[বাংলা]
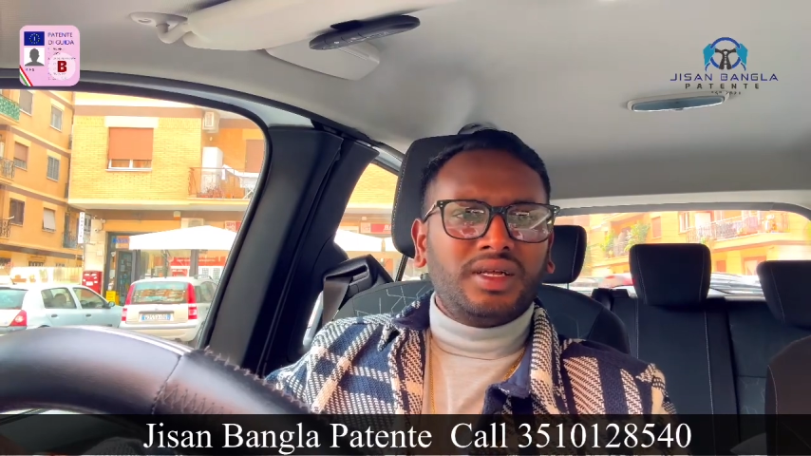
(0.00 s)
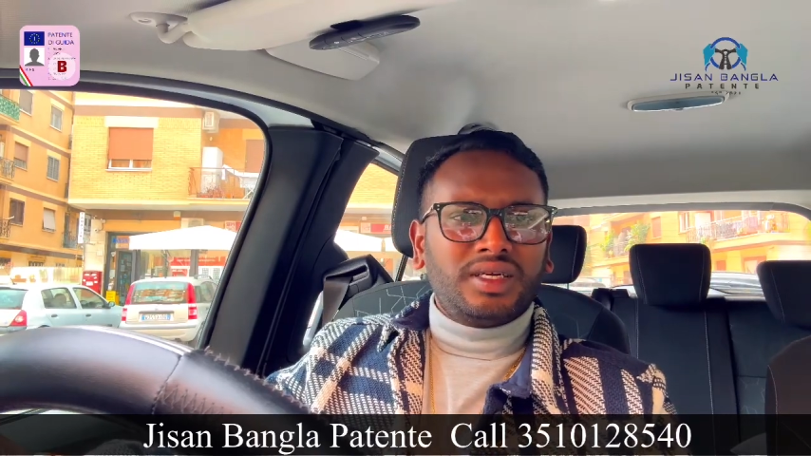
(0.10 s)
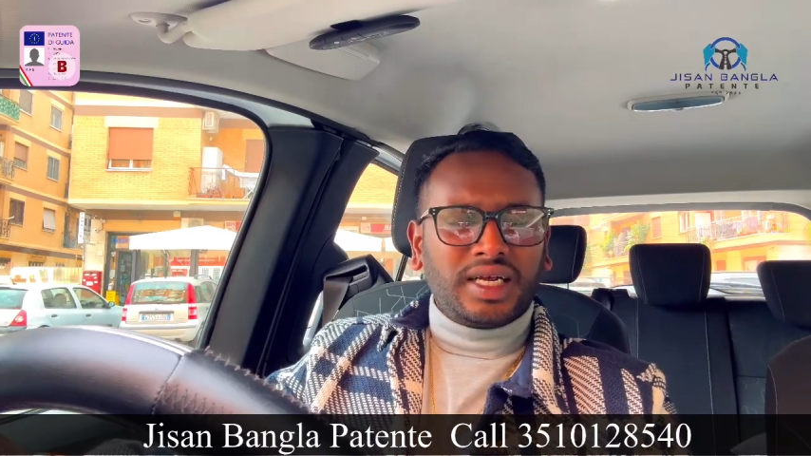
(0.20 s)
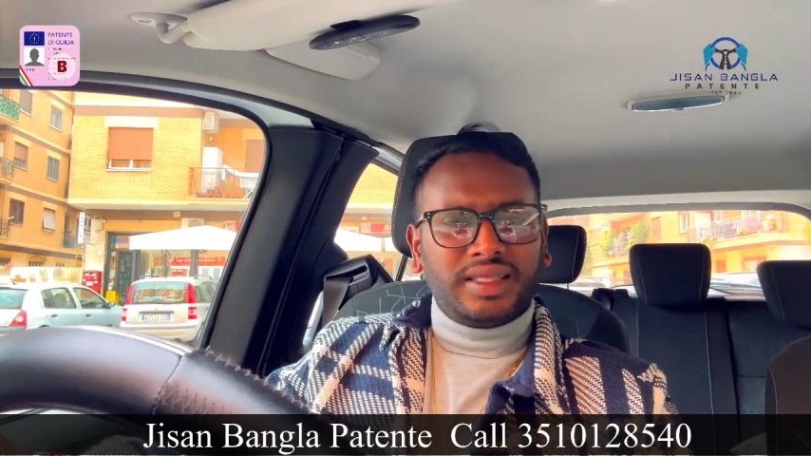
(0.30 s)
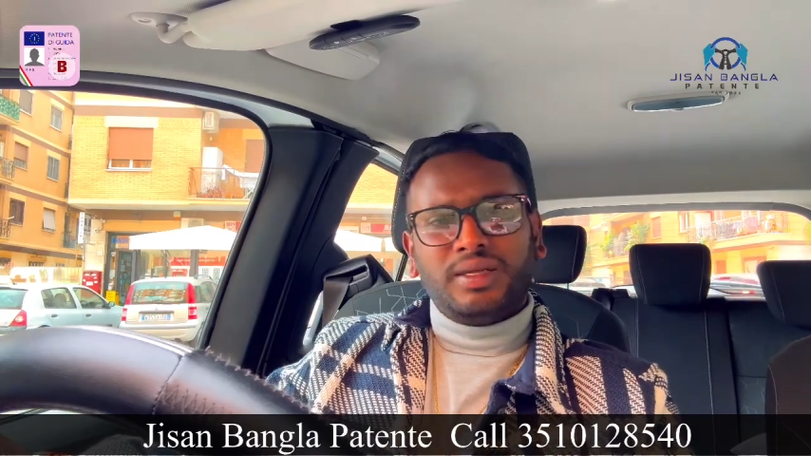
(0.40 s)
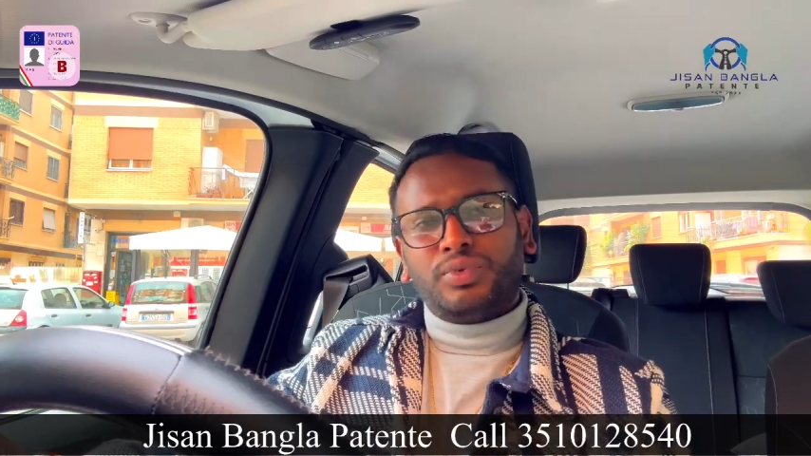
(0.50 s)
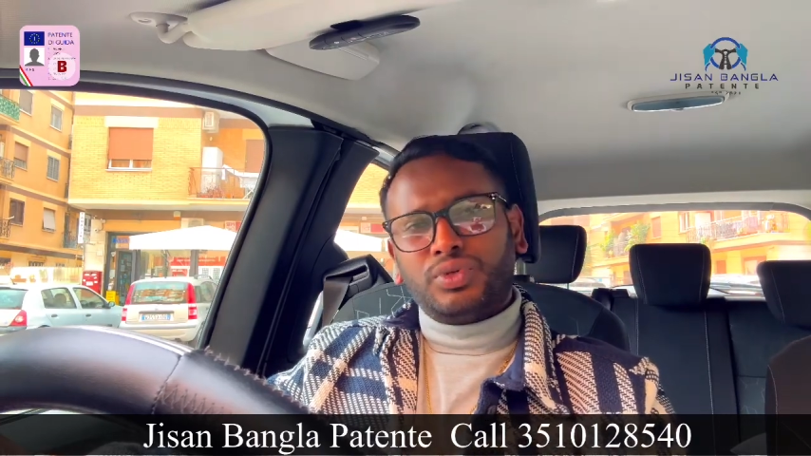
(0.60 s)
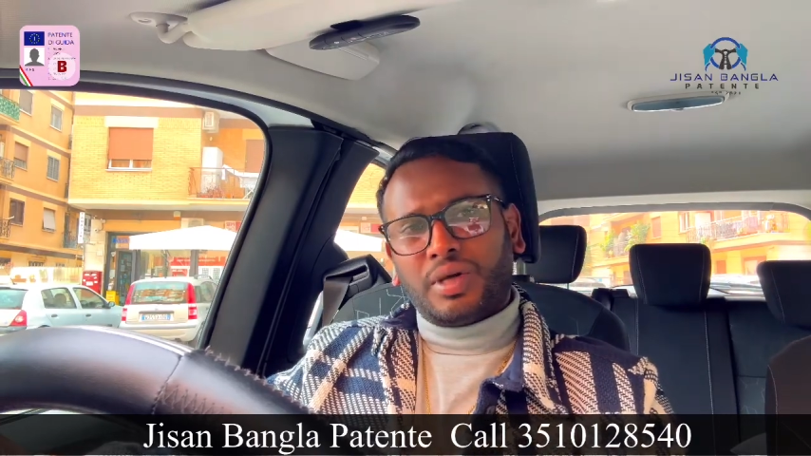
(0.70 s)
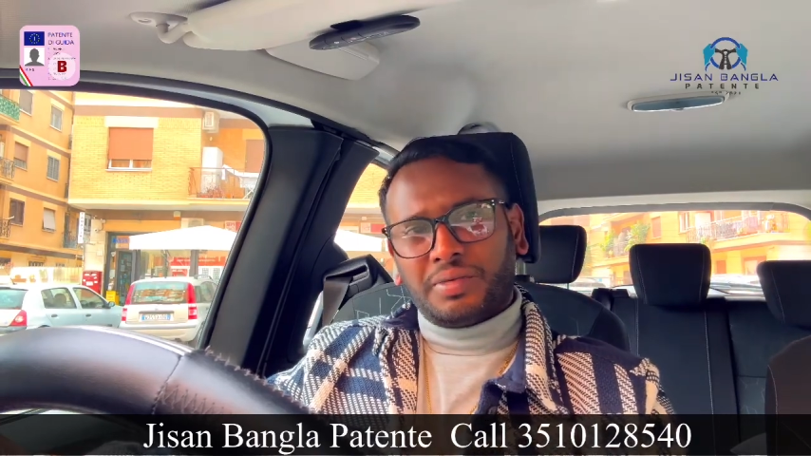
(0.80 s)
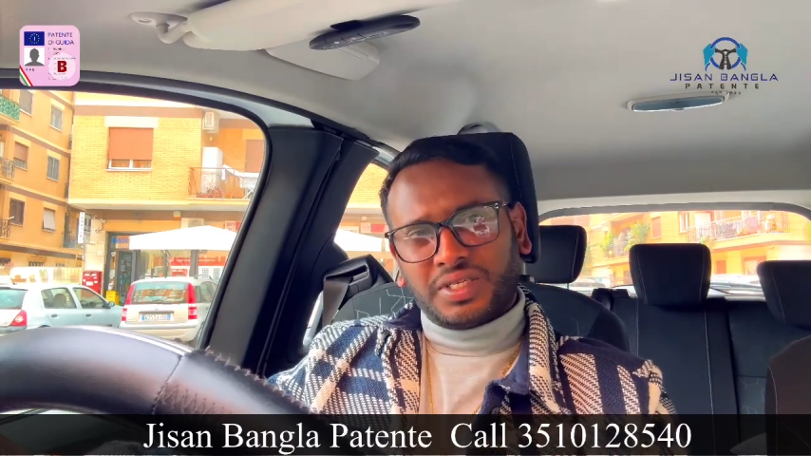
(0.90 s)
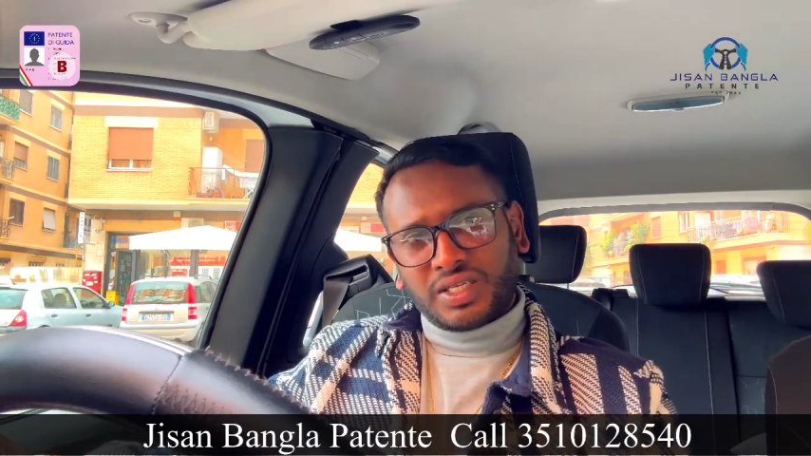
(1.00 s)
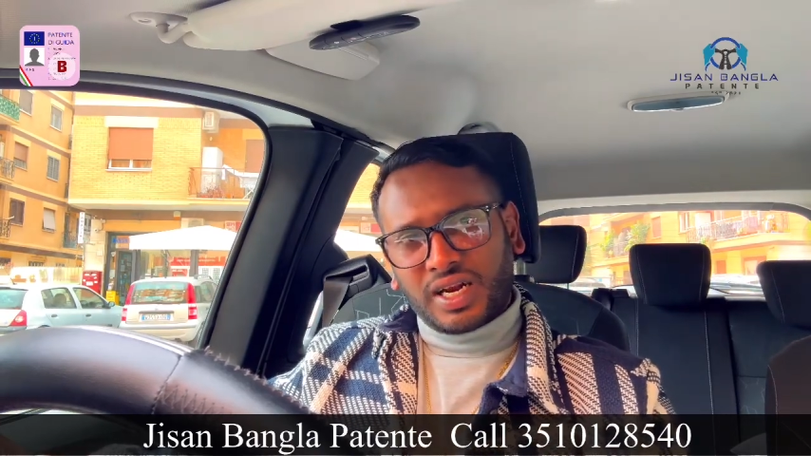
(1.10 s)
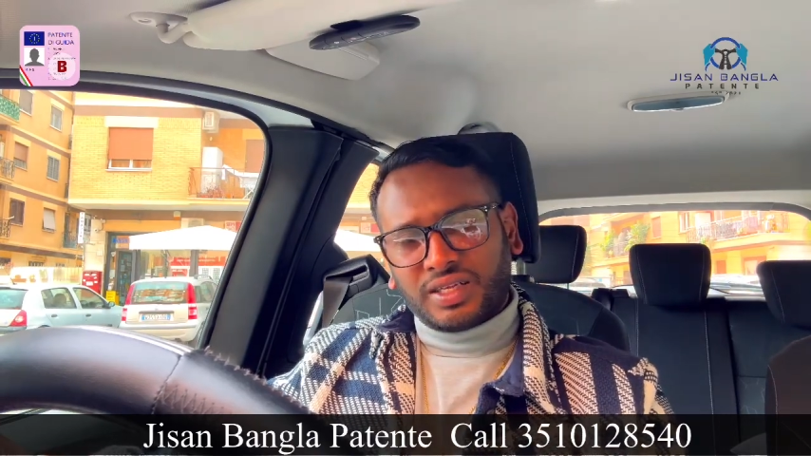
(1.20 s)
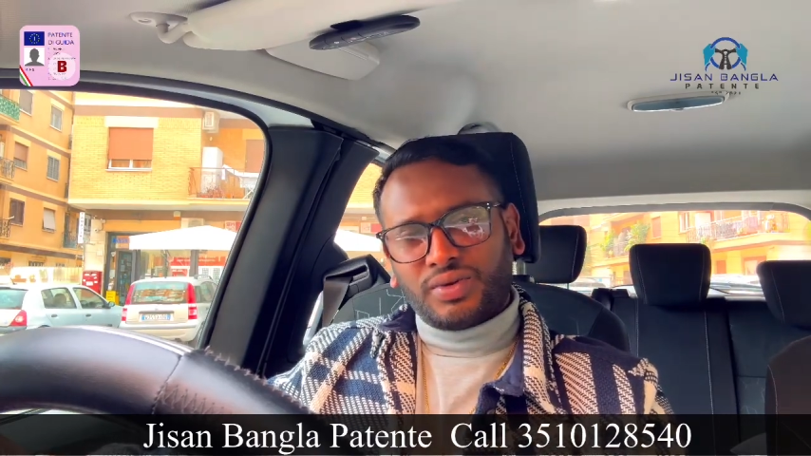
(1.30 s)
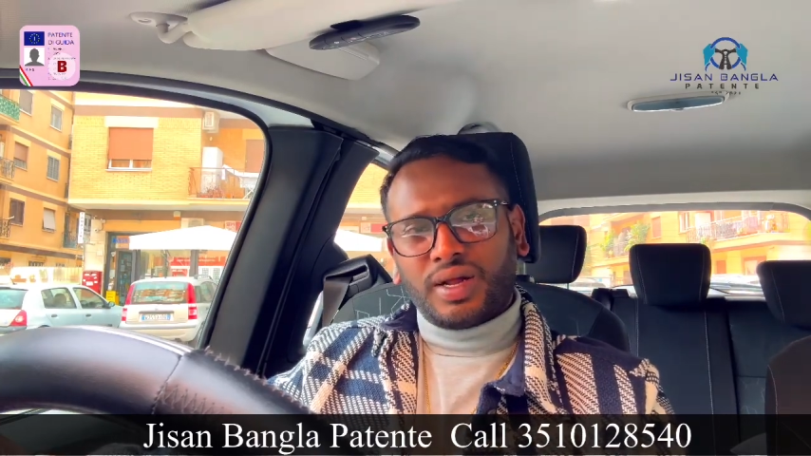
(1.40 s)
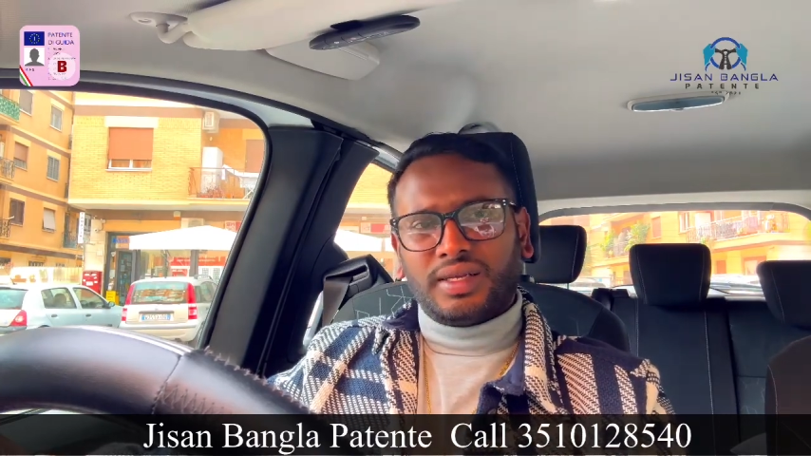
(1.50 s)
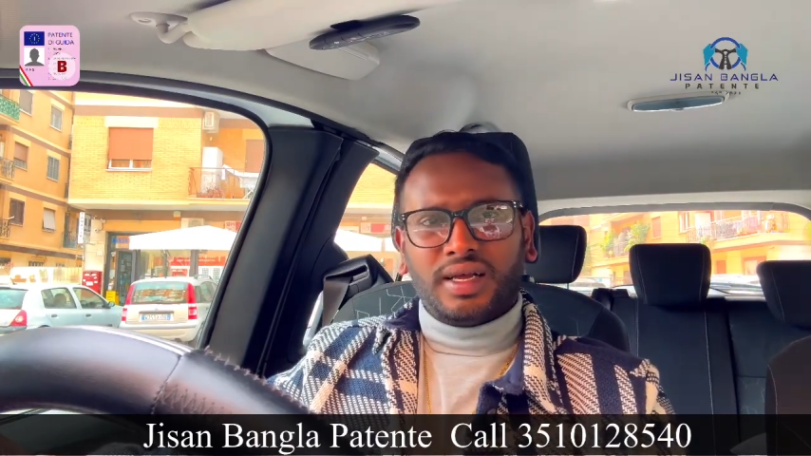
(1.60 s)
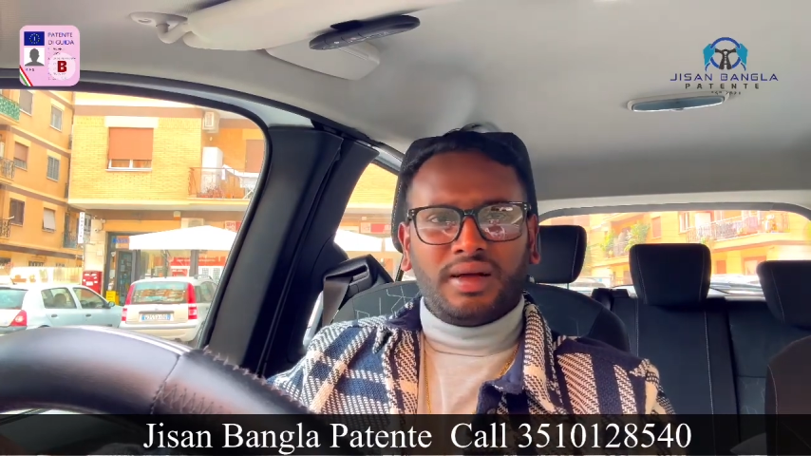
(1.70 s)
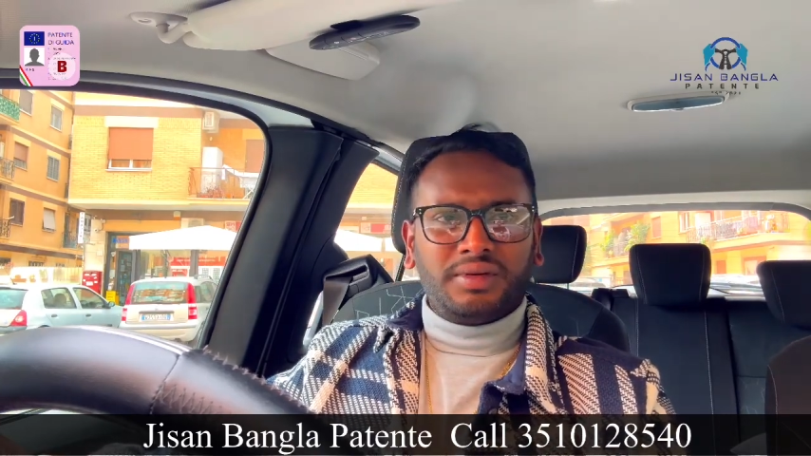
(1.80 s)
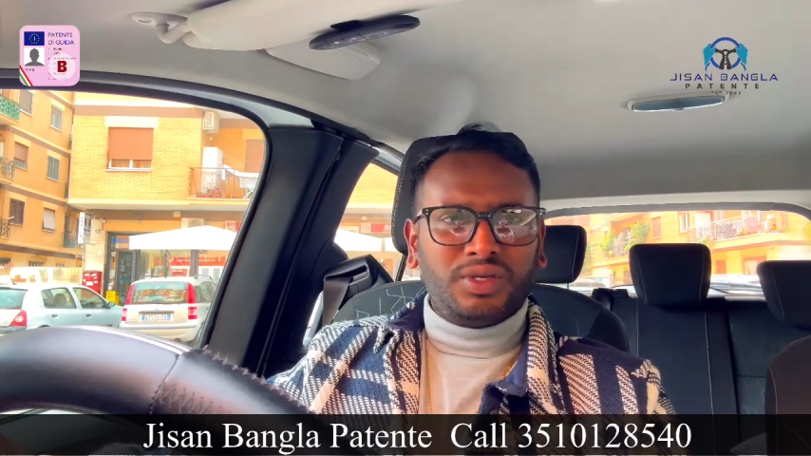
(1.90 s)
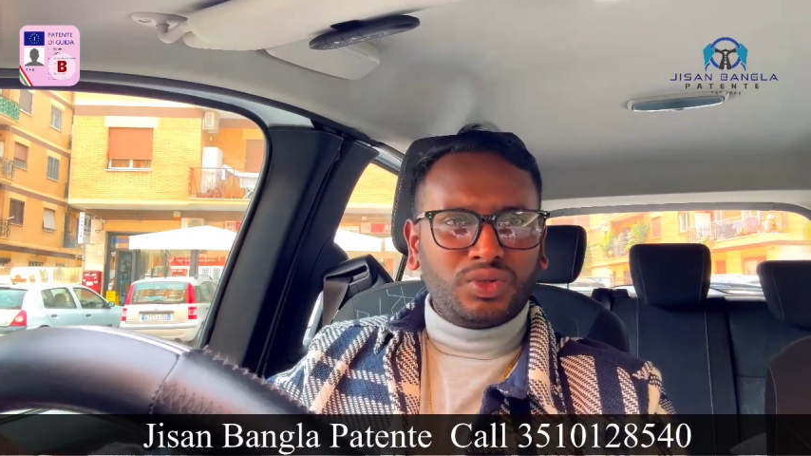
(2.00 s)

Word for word: সাত দিন পর্যন্ত আমাদের সাথে ক্লাস করা যায় আমাদের